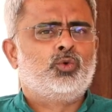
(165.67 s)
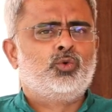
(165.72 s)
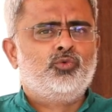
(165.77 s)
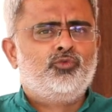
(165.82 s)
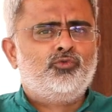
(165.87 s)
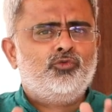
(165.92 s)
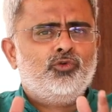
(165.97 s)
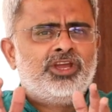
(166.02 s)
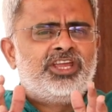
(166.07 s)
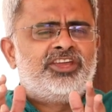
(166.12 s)

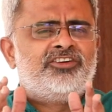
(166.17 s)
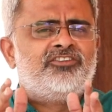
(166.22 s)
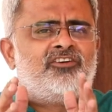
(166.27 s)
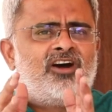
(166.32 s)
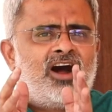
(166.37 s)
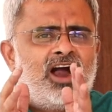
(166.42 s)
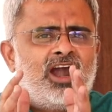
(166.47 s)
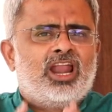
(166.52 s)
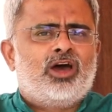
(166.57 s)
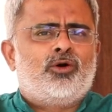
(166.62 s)
నువ్వు
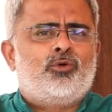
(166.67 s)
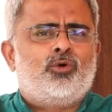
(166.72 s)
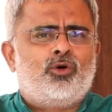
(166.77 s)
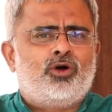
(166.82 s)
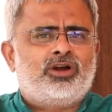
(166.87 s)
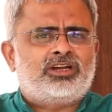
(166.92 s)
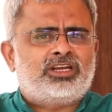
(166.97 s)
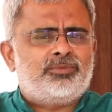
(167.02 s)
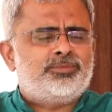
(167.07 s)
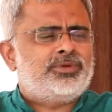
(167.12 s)
ఇవాళ
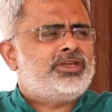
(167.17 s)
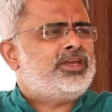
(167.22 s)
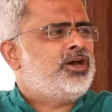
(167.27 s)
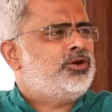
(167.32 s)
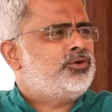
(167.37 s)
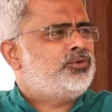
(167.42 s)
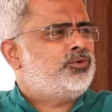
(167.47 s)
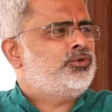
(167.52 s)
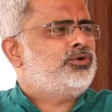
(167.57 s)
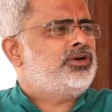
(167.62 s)
ఓటమి
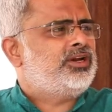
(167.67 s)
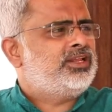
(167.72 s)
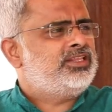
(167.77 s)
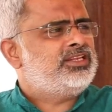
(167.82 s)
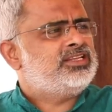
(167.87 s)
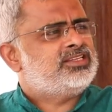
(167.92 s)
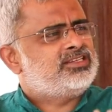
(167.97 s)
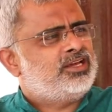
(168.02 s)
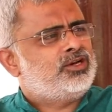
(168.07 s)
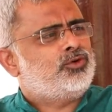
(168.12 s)
అనుకుంటున్నది
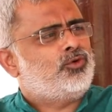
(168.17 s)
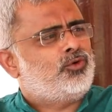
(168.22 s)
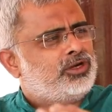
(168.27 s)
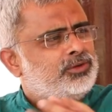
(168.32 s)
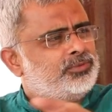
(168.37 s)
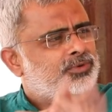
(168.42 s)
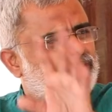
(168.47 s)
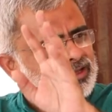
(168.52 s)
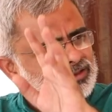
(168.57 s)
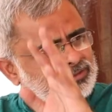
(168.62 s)
నిజానికి
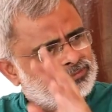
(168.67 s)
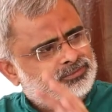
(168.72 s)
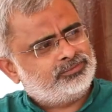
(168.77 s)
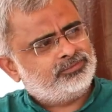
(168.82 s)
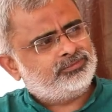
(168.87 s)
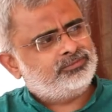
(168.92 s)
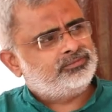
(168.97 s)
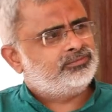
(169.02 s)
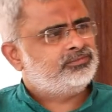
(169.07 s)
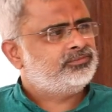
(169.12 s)
ఓటమి కాదు
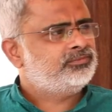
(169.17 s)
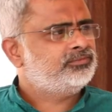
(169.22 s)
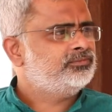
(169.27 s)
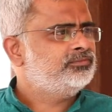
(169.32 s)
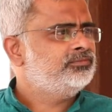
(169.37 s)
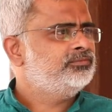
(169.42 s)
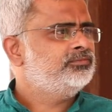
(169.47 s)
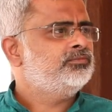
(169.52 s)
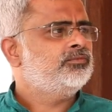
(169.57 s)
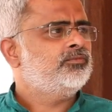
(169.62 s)

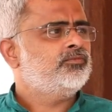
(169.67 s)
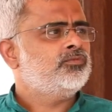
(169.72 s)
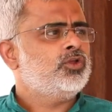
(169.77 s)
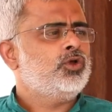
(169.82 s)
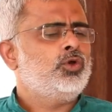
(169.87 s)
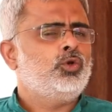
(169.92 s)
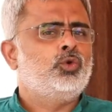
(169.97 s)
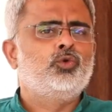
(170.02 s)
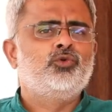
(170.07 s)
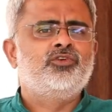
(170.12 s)

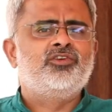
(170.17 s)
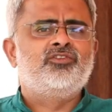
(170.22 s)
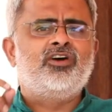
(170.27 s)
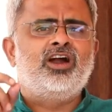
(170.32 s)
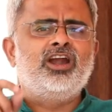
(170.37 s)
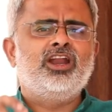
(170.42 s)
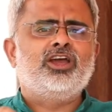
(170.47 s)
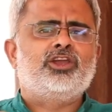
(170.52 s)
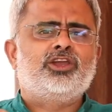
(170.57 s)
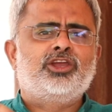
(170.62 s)
నువ్వు
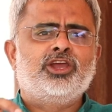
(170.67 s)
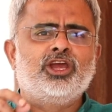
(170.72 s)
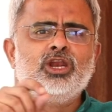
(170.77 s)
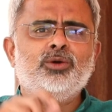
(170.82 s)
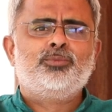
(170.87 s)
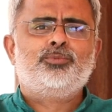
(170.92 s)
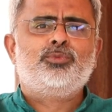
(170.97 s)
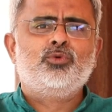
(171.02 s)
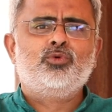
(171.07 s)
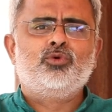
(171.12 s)
ఇవాళ
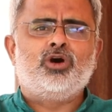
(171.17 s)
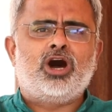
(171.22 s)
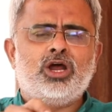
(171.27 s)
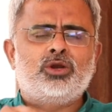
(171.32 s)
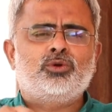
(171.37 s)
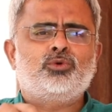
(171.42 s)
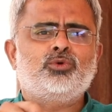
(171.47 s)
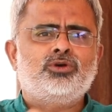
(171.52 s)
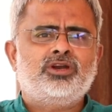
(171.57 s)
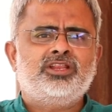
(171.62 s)
గెలుపు
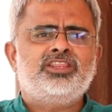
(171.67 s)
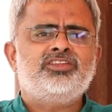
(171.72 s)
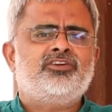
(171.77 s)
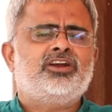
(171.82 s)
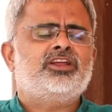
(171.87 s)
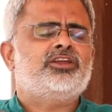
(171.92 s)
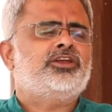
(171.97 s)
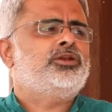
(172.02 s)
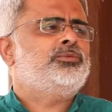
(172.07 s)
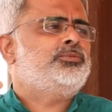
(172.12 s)
అనుకుంటున్నది
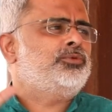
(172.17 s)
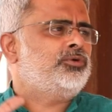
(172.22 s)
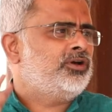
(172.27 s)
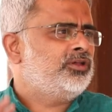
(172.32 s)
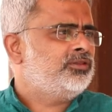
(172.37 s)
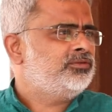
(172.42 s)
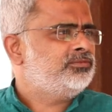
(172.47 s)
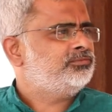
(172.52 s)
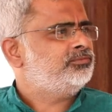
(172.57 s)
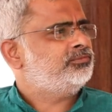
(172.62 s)
ఇవాళ గెలుపు
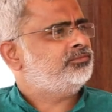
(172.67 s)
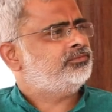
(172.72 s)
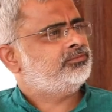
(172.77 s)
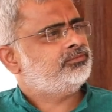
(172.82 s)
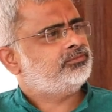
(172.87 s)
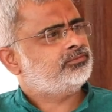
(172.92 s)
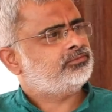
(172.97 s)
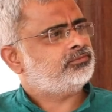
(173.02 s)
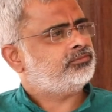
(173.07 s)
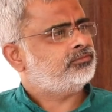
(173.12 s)
కాదు
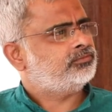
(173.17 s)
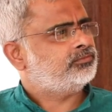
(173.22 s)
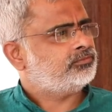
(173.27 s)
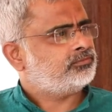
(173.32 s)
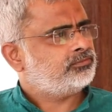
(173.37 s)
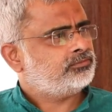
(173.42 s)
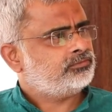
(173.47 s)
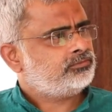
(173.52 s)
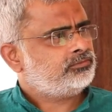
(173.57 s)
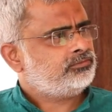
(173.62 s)

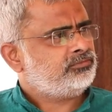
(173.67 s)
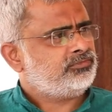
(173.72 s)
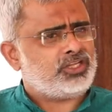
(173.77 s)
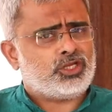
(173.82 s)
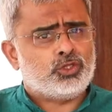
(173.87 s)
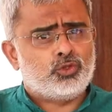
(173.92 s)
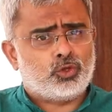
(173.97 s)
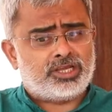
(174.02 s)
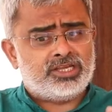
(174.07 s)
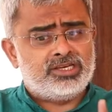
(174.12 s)

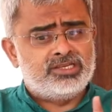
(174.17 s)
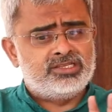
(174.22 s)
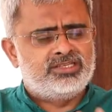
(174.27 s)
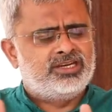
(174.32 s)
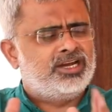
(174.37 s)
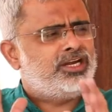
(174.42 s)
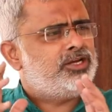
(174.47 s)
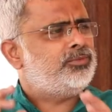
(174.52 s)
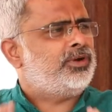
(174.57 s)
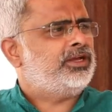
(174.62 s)
అదొక
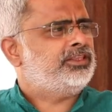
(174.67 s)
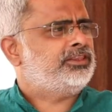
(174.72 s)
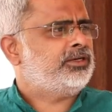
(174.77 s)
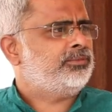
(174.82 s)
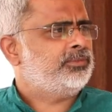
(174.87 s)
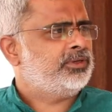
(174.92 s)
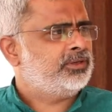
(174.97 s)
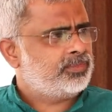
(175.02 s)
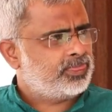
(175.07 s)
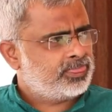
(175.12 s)
ఇన్సిడెంట్
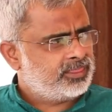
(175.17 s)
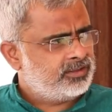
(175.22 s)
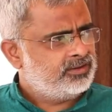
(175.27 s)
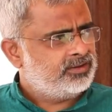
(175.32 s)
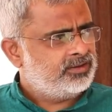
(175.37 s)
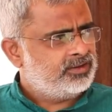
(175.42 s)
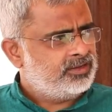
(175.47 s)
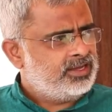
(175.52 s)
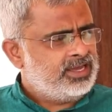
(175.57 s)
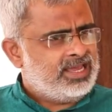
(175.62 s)
మాత్రమే
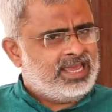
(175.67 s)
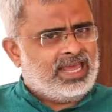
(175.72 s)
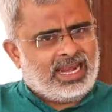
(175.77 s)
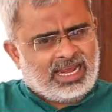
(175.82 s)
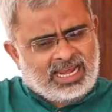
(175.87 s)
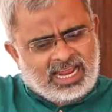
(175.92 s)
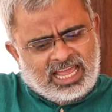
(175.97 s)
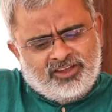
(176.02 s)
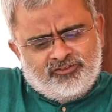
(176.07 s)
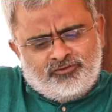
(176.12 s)

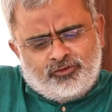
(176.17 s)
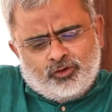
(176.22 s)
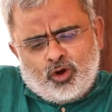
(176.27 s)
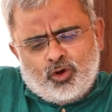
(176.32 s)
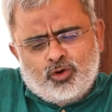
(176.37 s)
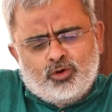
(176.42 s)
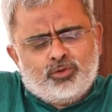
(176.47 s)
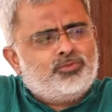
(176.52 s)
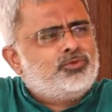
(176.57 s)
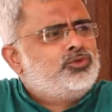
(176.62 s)
లైఫ్లో
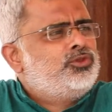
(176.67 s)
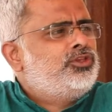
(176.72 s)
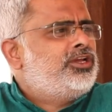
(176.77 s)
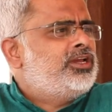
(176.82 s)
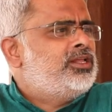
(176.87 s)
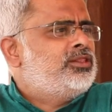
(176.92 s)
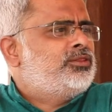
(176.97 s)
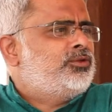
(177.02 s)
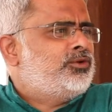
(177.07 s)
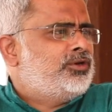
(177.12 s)
నువ్వు
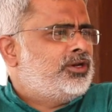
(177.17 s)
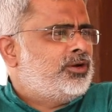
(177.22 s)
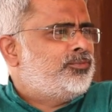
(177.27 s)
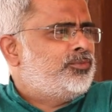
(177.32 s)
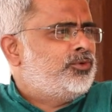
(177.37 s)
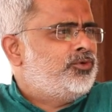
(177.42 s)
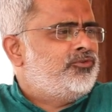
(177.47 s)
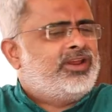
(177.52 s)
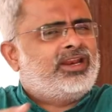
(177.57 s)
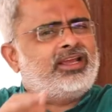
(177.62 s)

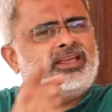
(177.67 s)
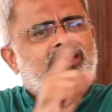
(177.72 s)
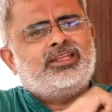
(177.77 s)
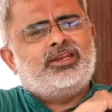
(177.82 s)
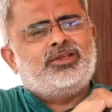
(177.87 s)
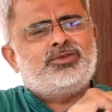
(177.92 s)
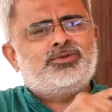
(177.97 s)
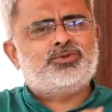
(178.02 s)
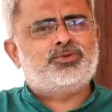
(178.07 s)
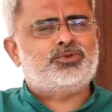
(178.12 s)
ముందుకెళ్తున్నప్పుడు వెనక్కి
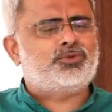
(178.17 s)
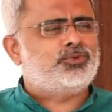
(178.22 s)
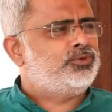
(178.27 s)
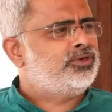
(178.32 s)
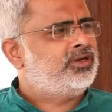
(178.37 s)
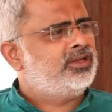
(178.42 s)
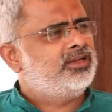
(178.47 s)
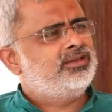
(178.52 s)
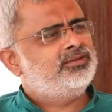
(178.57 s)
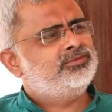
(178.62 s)
తిరిగి
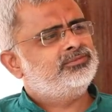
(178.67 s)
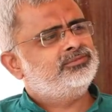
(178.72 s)
చూసుకుంటే